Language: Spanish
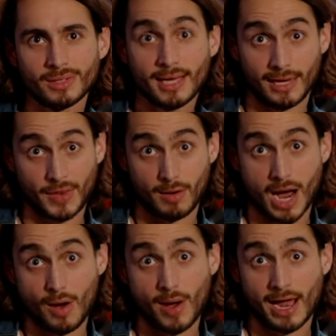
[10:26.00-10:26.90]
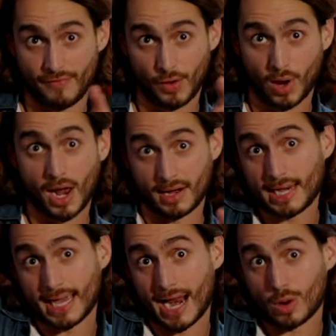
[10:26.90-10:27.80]
Él trabajaba en el
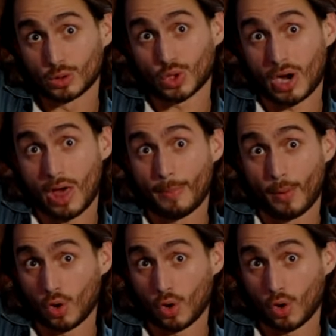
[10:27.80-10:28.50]
ferrocarril que era controlado por